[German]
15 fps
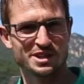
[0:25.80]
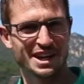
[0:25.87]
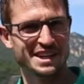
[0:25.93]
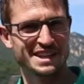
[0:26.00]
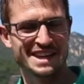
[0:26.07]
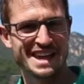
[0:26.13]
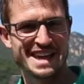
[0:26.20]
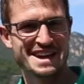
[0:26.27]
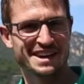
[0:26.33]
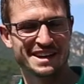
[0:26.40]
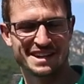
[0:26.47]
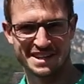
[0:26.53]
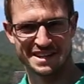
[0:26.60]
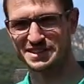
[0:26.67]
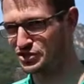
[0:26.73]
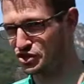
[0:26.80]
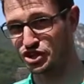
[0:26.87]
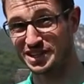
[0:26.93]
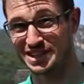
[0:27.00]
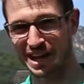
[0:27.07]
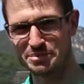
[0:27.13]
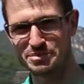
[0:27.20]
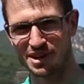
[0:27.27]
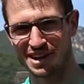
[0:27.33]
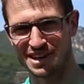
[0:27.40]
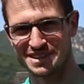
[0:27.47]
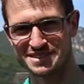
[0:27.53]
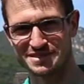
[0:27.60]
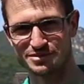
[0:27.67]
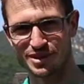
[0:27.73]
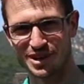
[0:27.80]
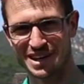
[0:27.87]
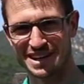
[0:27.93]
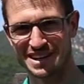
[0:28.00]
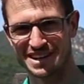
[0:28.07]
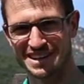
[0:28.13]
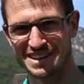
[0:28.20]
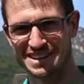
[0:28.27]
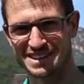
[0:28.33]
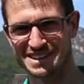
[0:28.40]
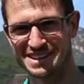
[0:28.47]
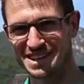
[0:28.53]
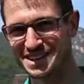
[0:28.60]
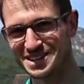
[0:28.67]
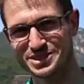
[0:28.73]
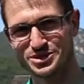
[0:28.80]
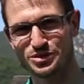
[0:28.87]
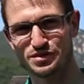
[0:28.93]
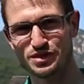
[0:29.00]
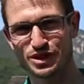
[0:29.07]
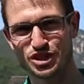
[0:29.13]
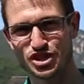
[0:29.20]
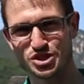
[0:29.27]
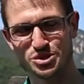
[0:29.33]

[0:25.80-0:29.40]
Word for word: ich, eigentlich eher chinesische Treppe heißen, weil die hat hier so viele